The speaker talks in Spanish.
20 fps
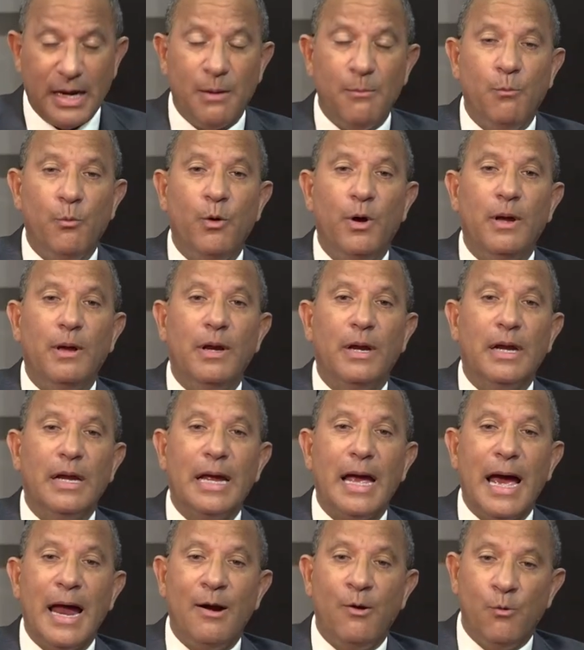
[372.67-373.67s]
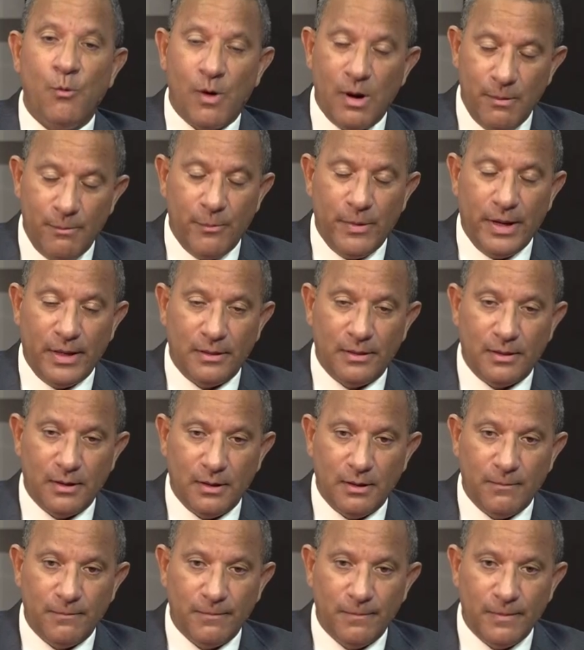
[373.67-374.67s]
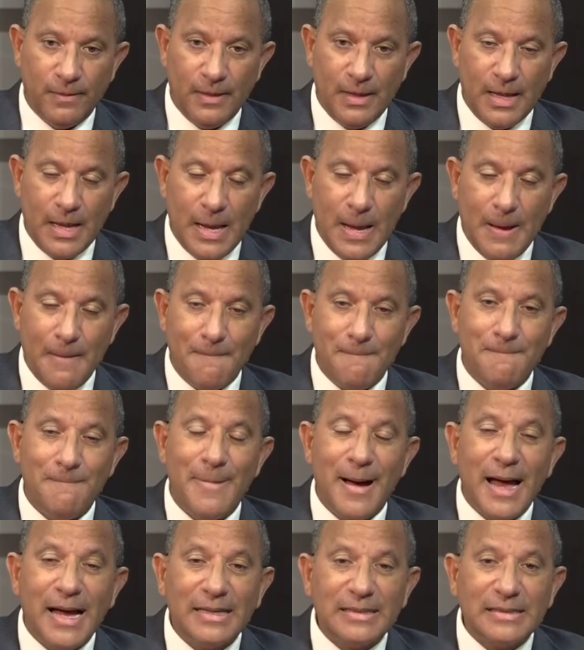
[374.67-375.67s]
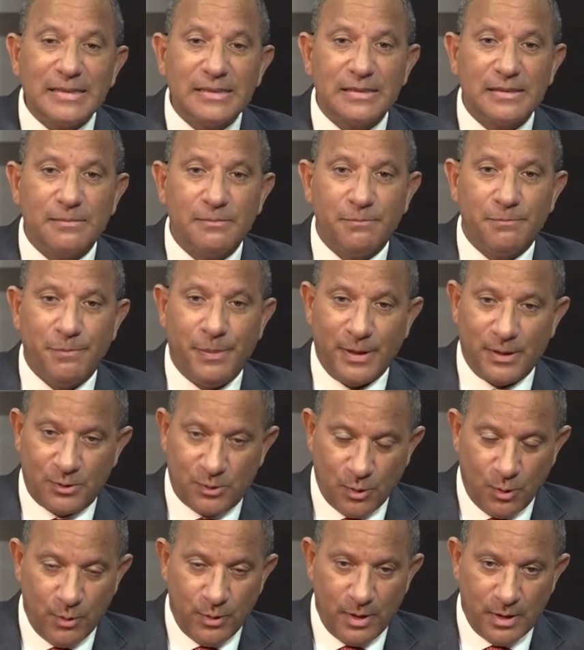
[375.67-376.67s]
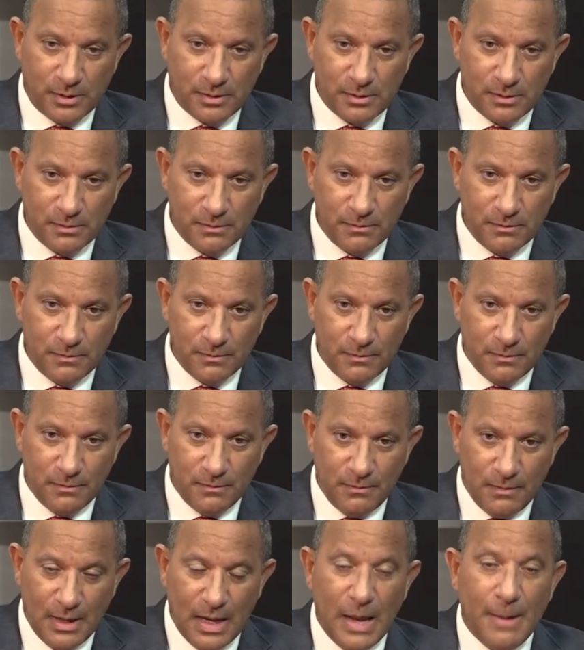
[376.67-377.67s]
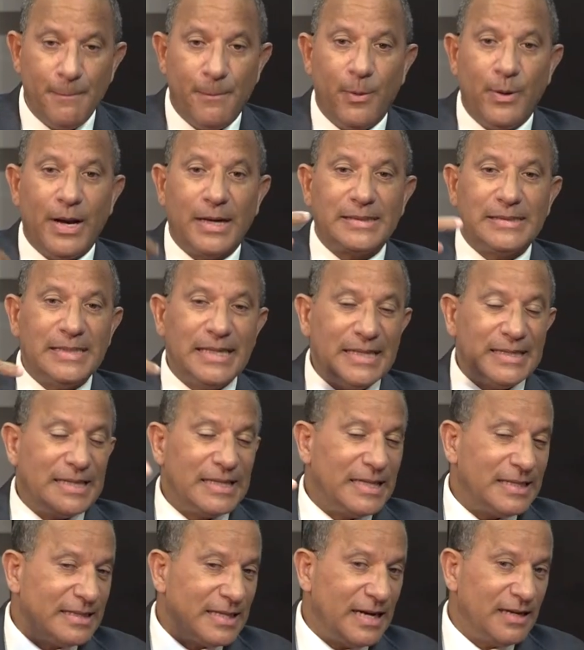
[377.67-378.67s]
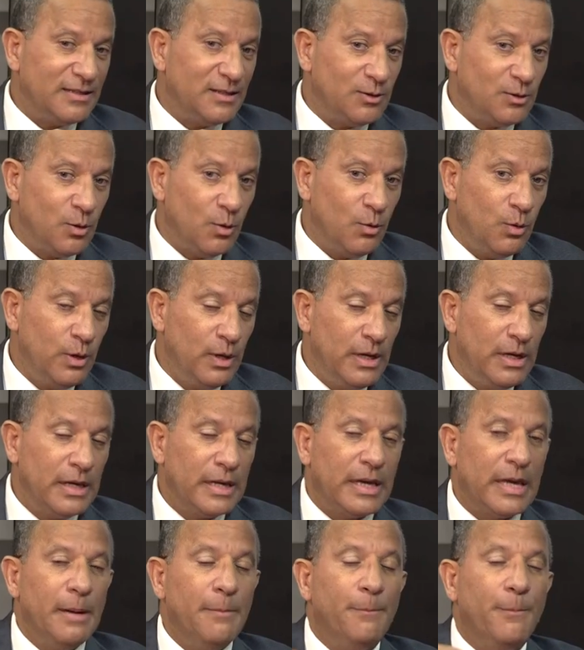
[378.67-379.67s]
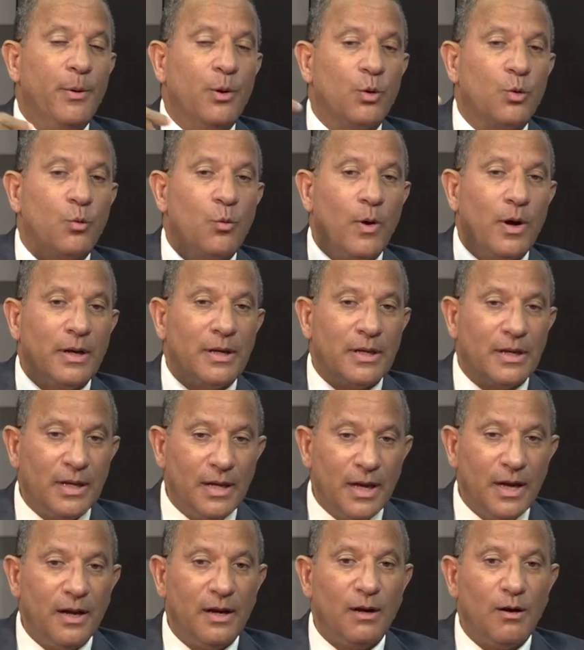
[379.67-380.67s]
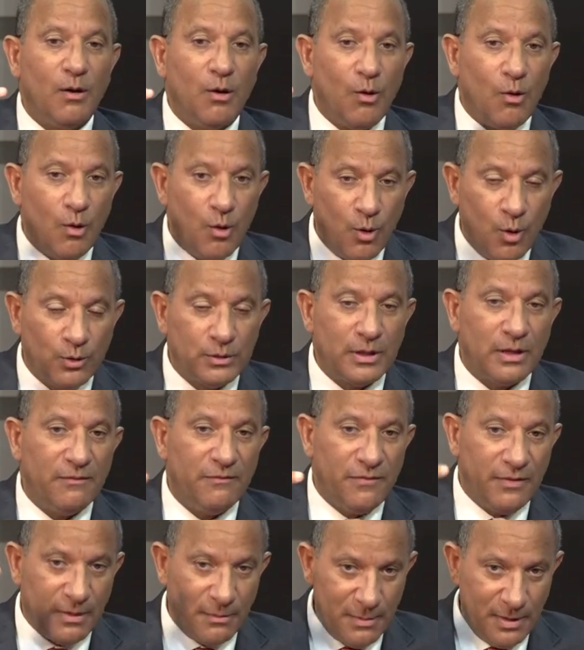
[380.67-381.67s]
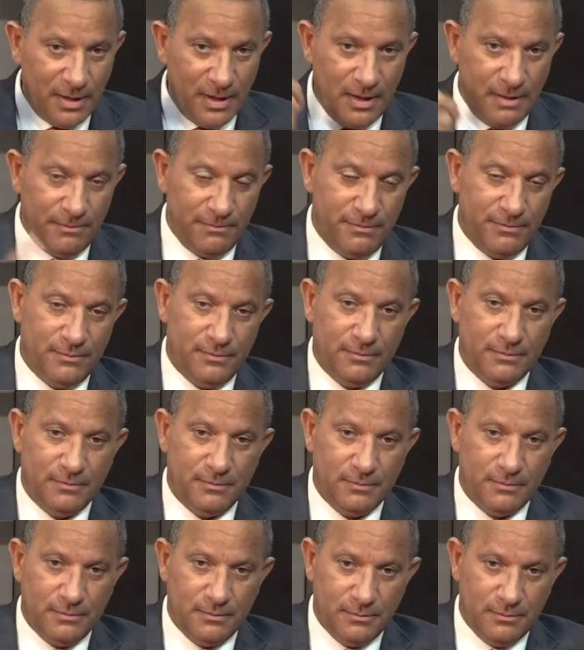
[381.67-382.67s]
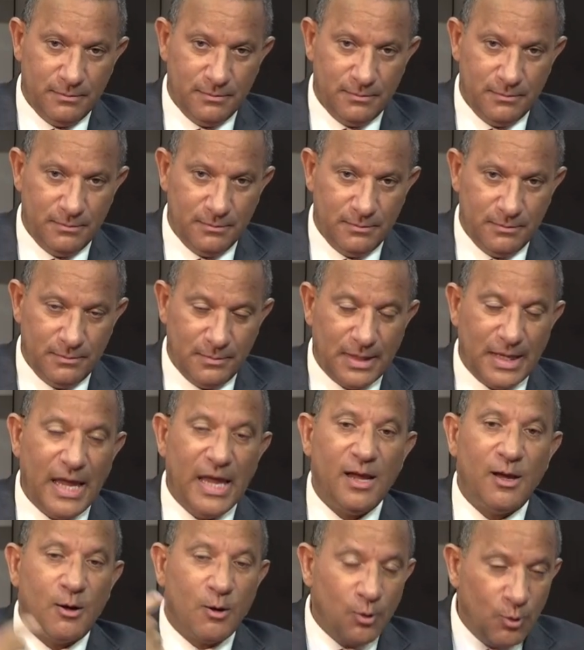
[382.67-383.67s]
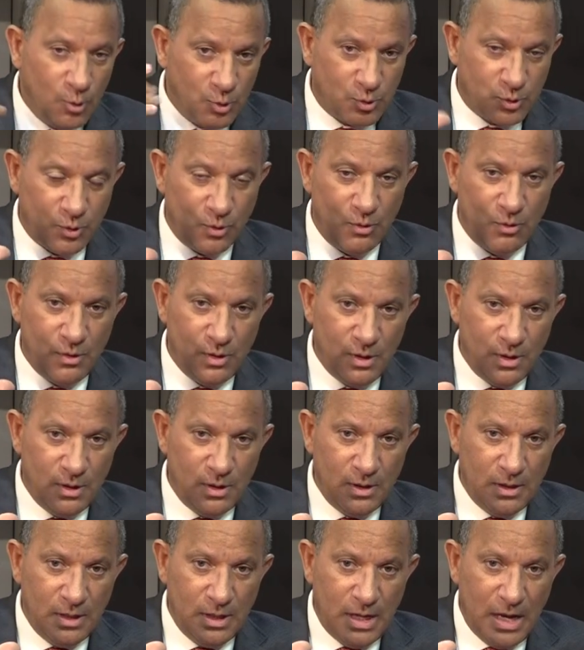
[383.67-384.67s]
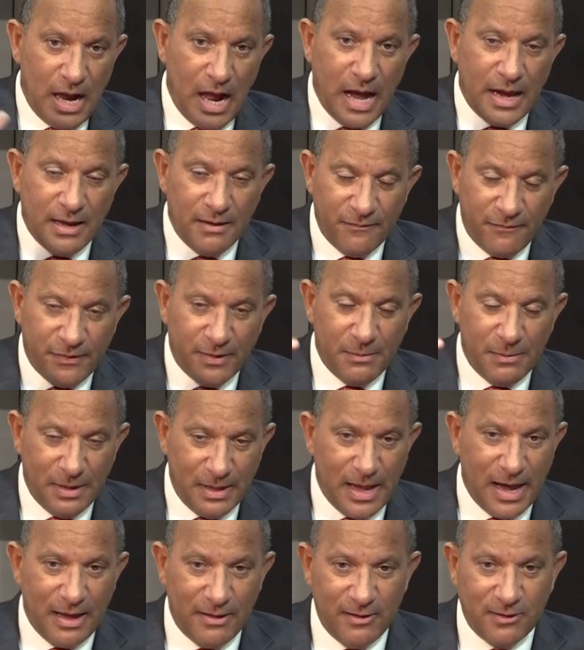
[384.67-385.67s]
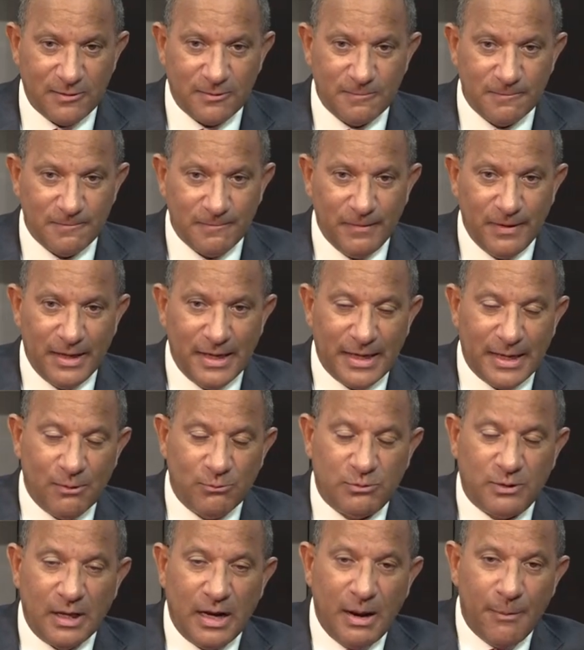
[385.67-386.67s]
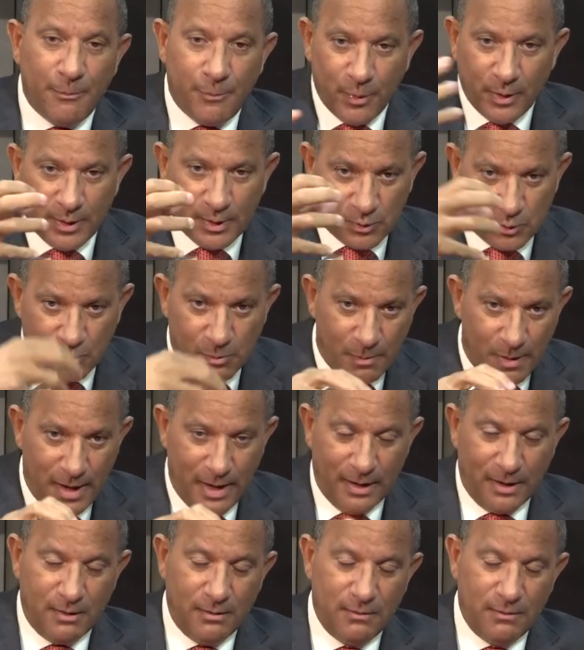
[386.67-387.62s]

mueren anualmente más personas por accidentes de tránsito que por cualquier otra enfermedad. E incluso hay enfermedades, usted las puede sumar